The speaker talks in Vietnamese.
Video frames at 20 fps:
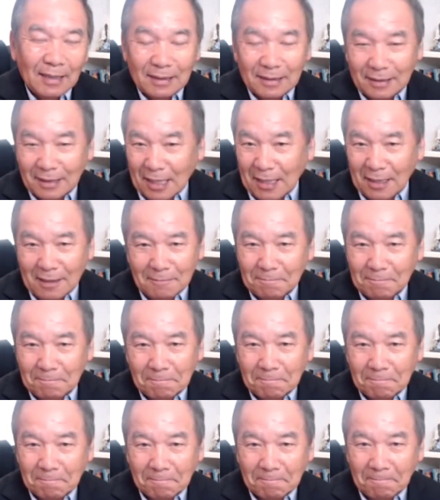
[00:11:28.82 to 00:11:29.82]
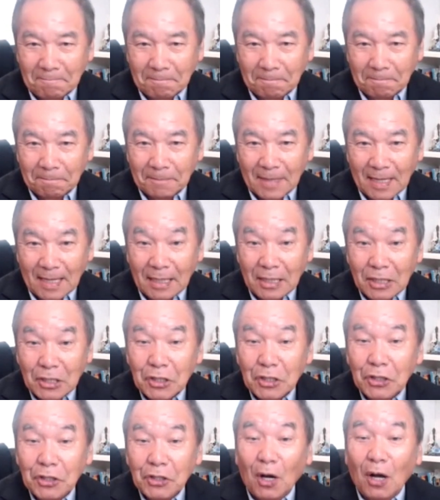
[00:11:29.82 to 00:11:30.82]
thì
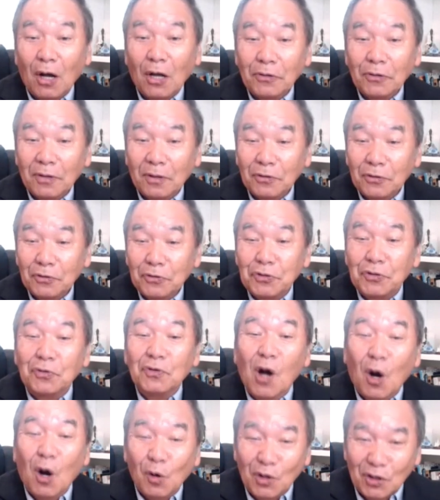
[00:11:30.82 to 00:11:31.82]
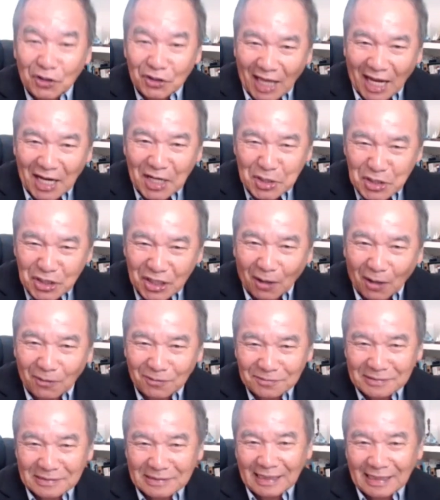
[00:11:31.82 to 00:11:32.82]
cho chữ hậu lự thành tạo
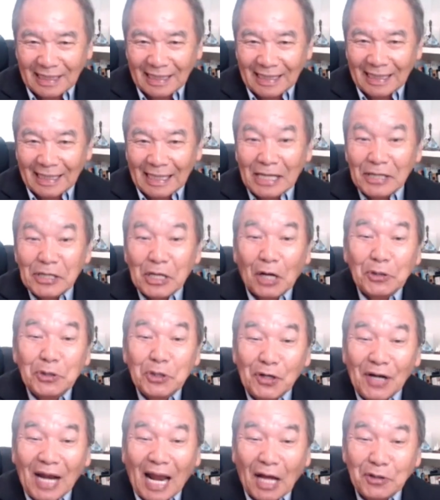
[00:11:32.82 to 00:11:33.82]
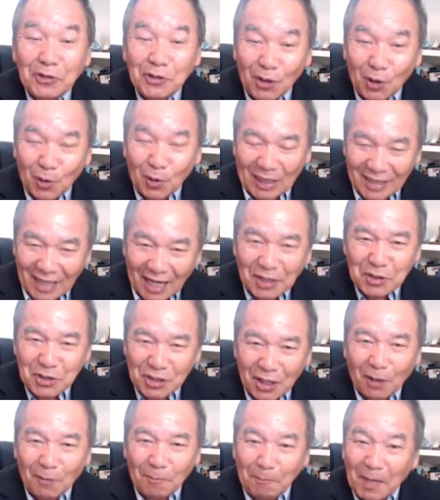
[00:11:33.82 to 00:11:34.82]
cho chữ là chữ lụa thành
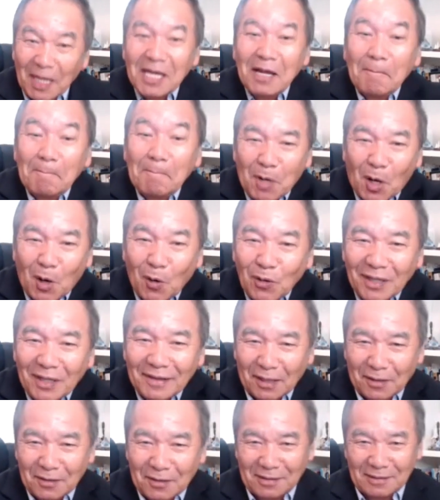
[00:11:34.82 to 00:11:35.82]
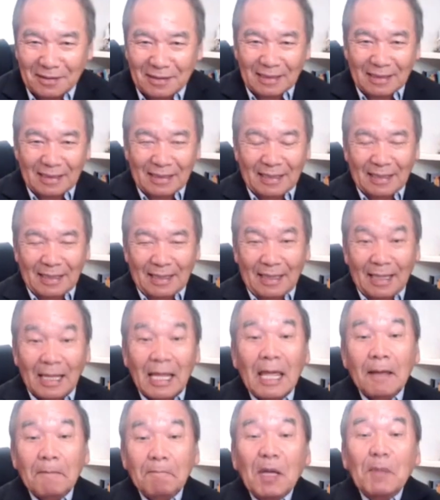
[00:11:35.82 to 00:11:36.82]
tạo bây giờ bao lên đời
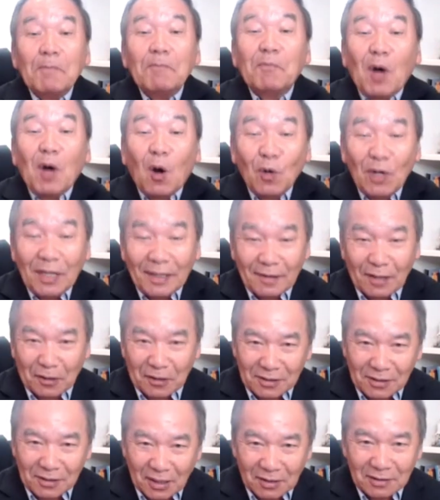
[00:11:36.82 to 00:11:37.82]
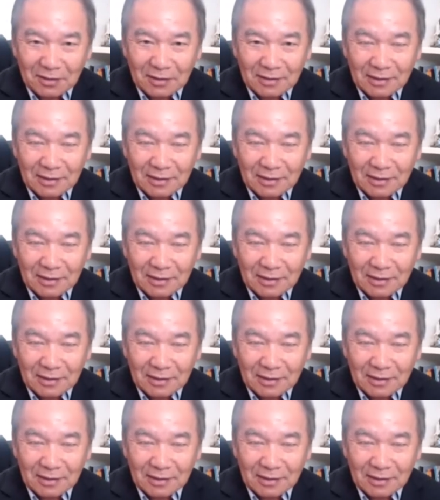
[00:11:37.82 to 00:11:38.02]
bị bao lên đời cơ